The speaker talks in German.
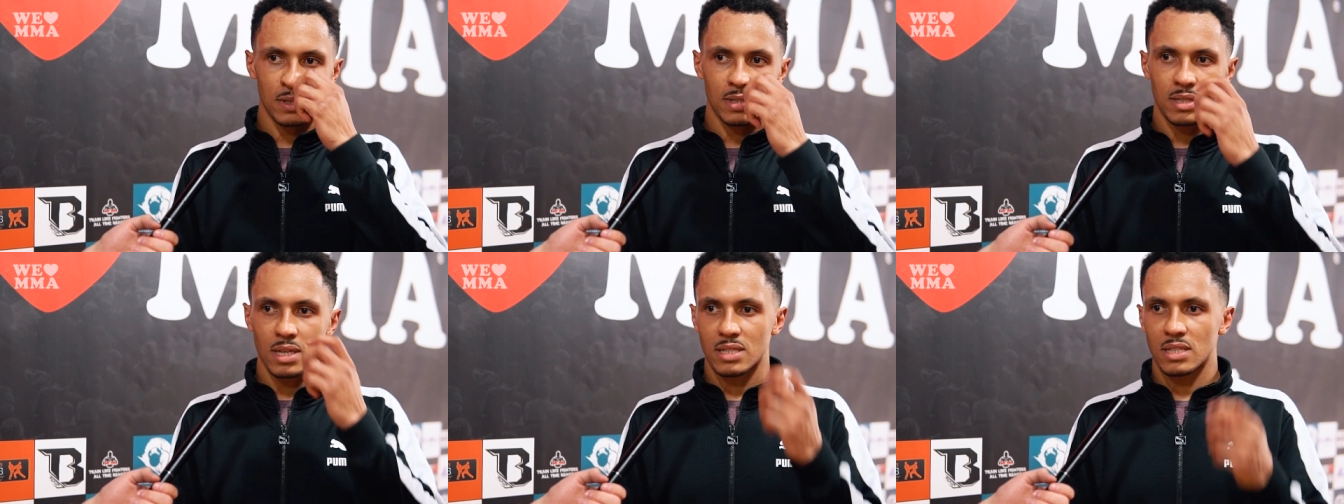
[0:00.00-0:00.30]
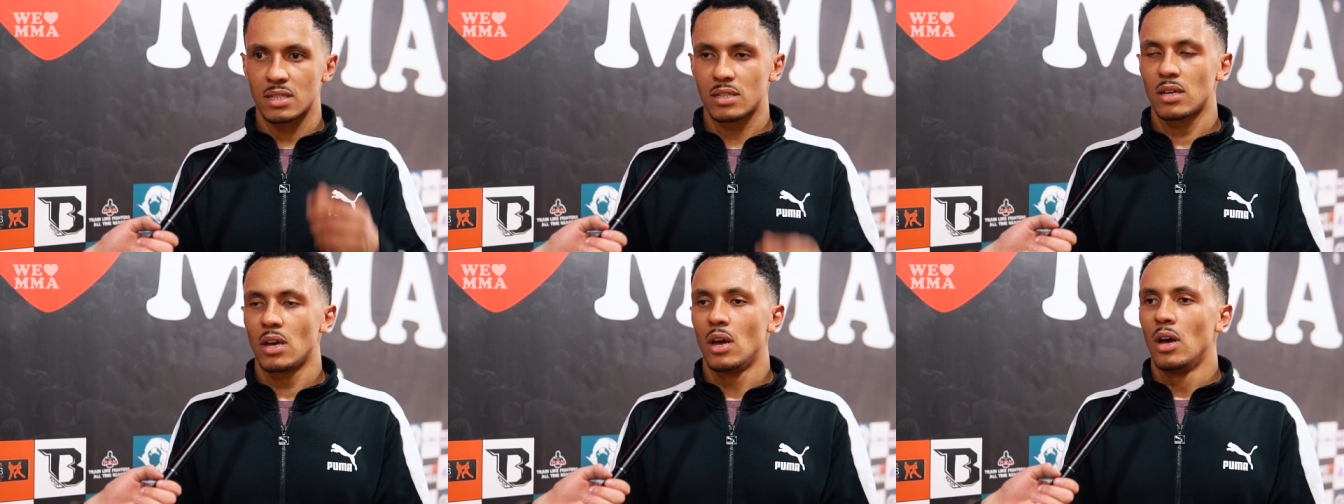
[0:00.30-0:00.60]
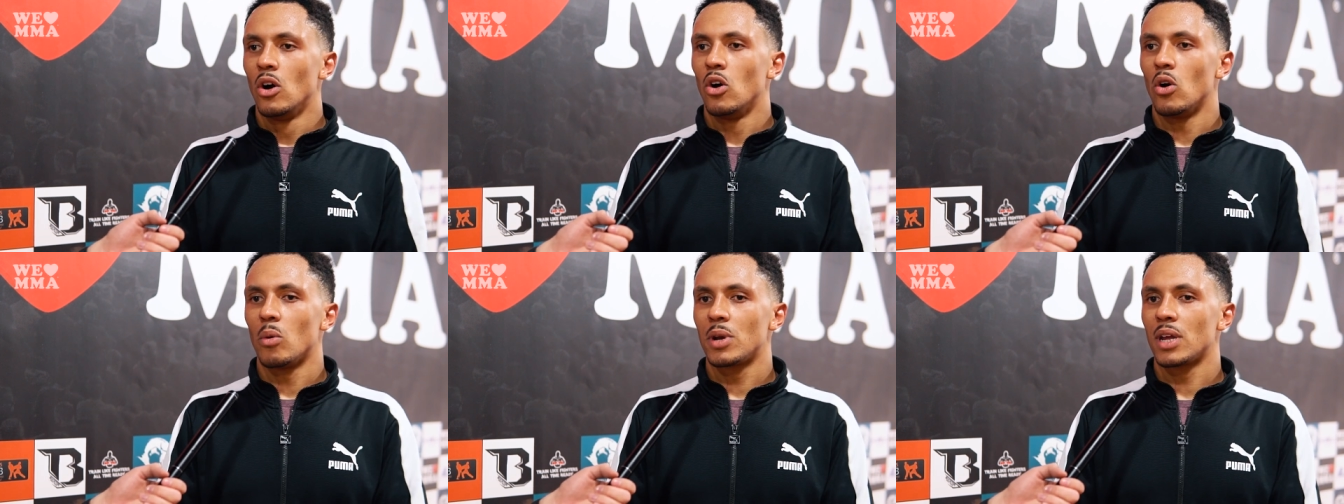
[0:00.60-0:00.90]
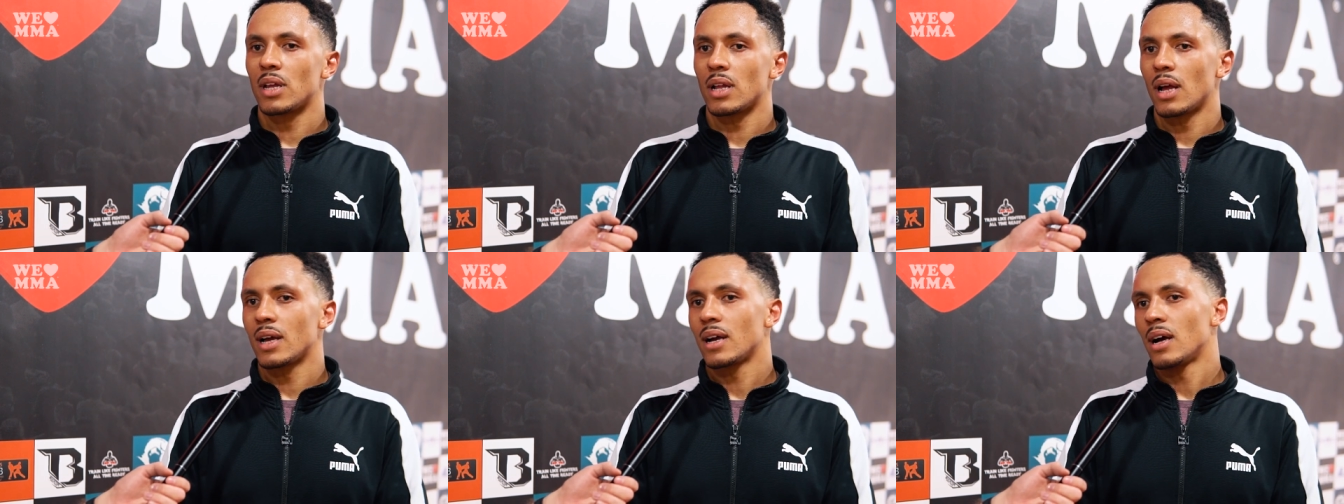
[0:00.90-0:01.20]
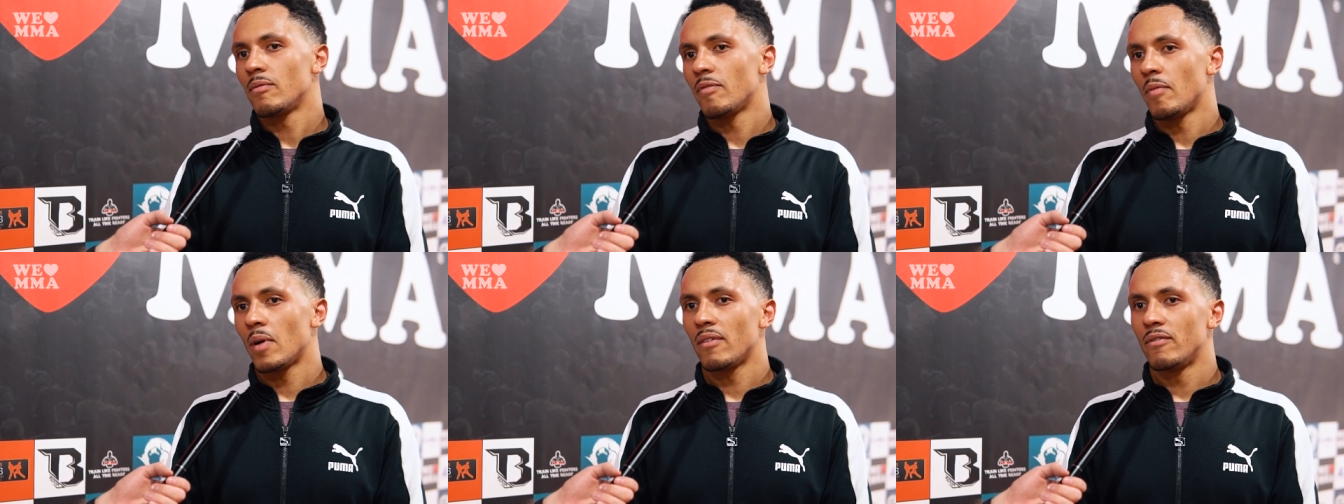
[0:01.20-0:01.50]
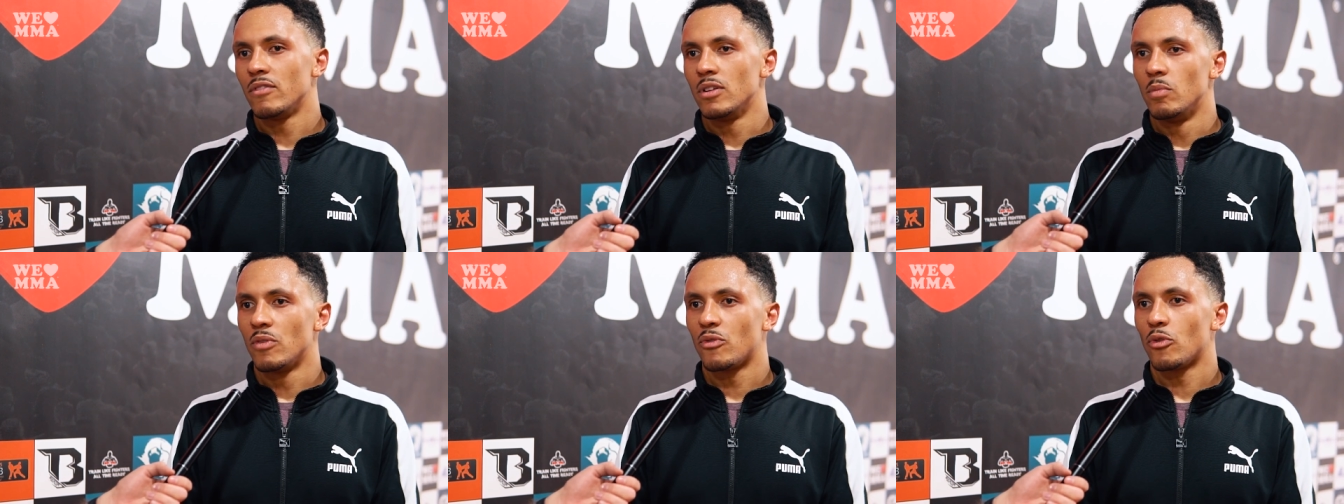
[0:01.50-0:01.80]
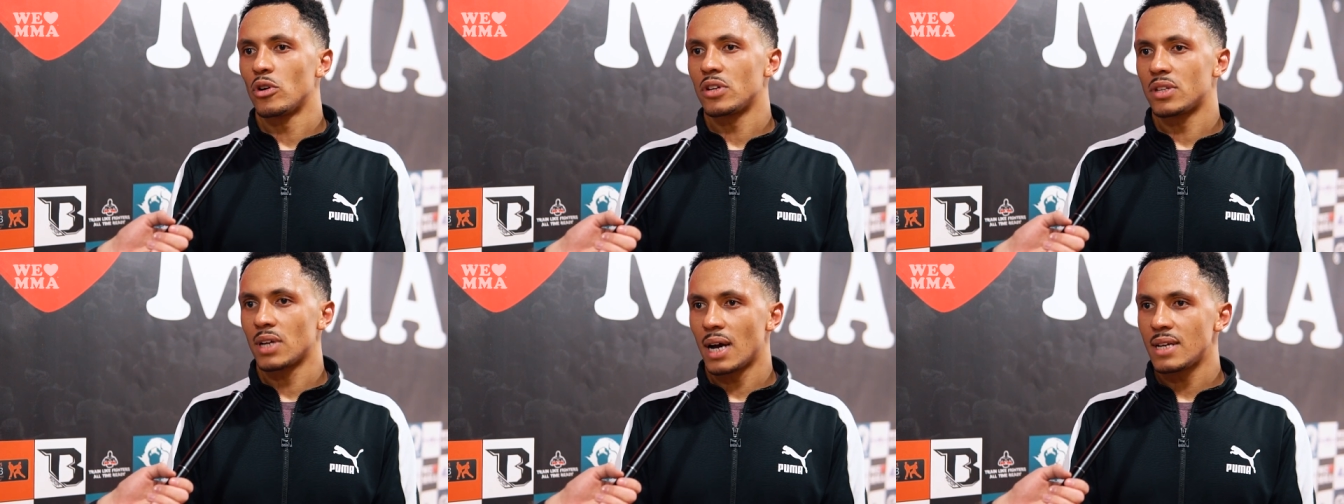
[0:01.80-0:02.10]
ist, dass ich unbedingt einen Kampf machen will,
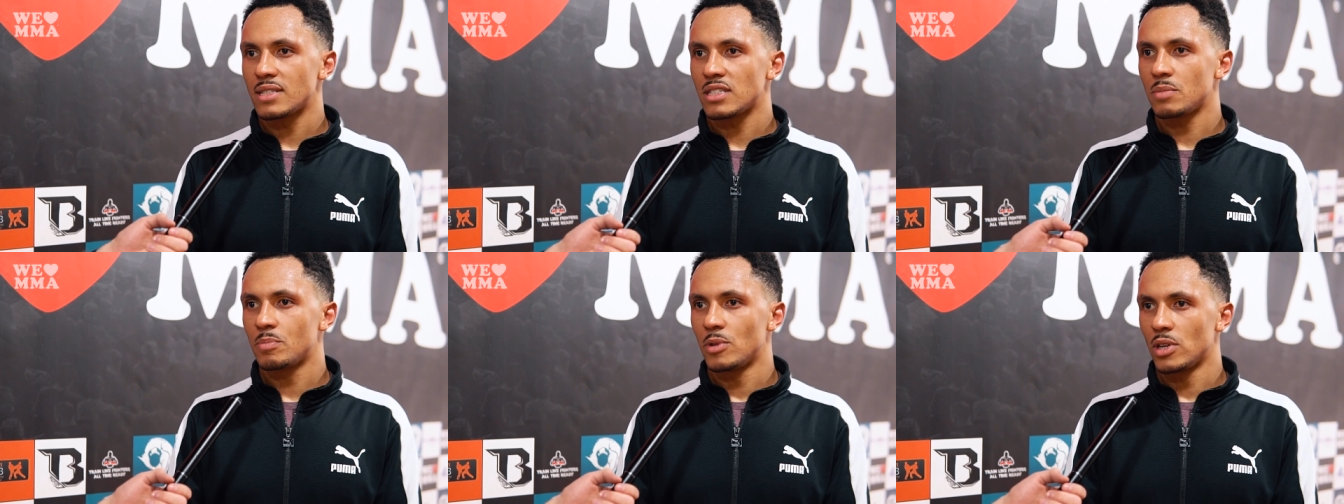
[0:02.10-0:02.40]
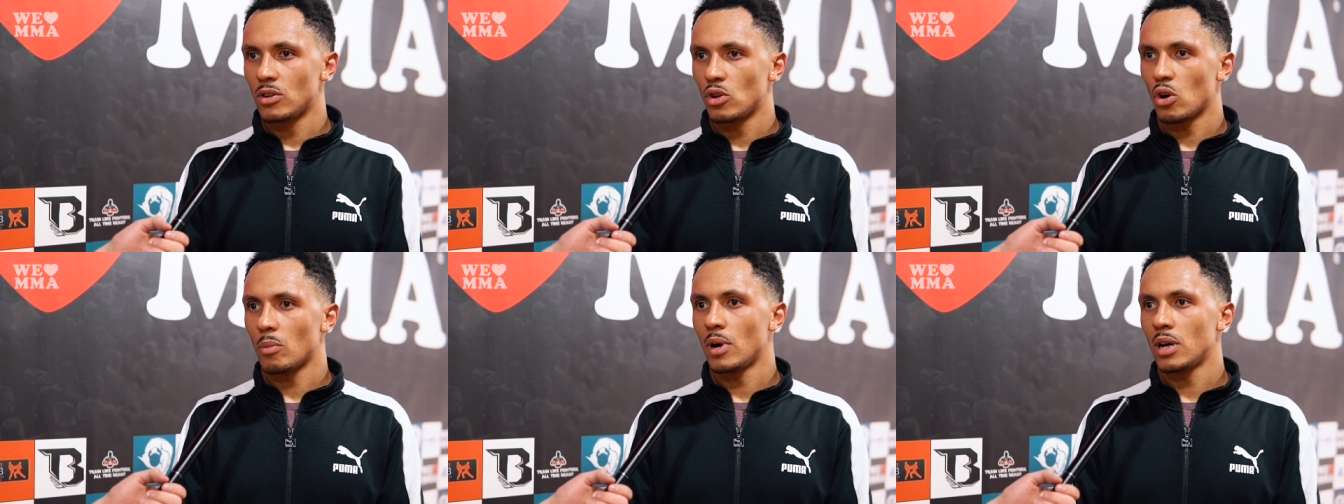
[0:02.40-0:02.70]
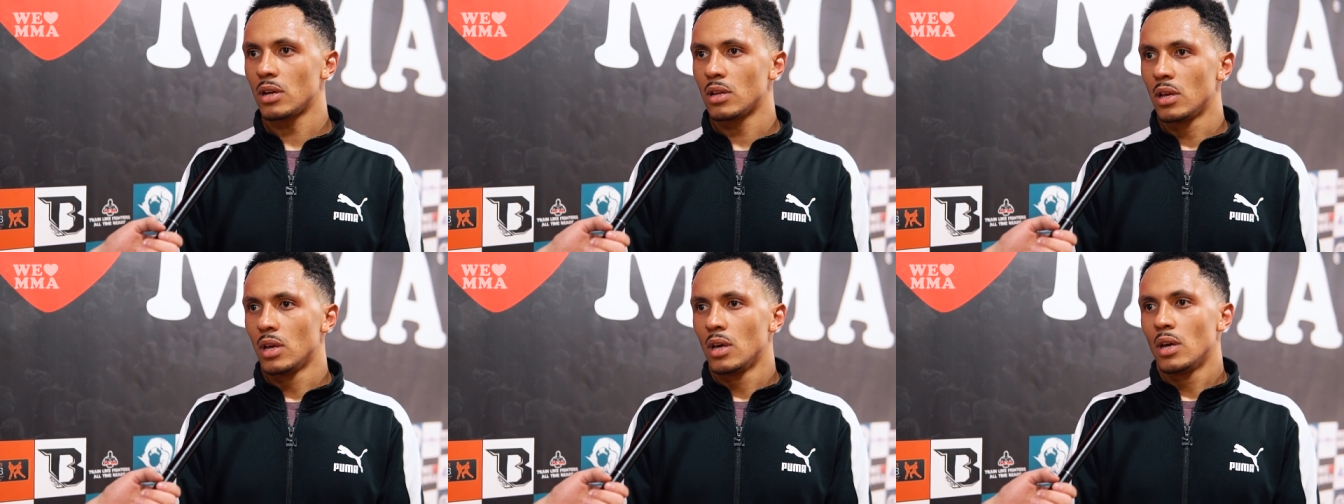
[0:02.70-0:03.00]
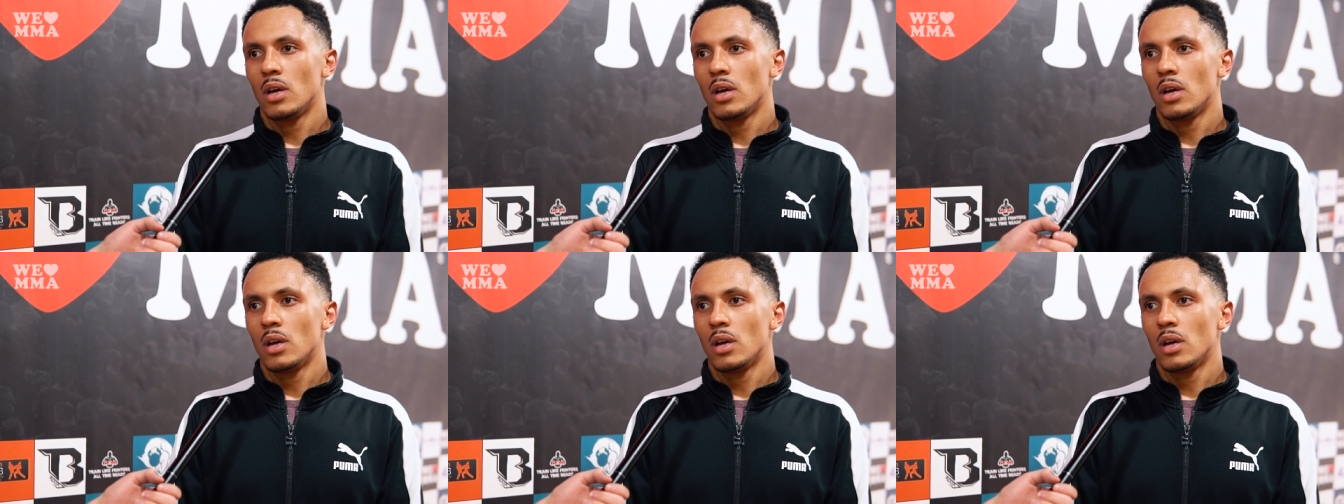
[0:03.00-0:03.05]
bevor ich 30 bin nochmal.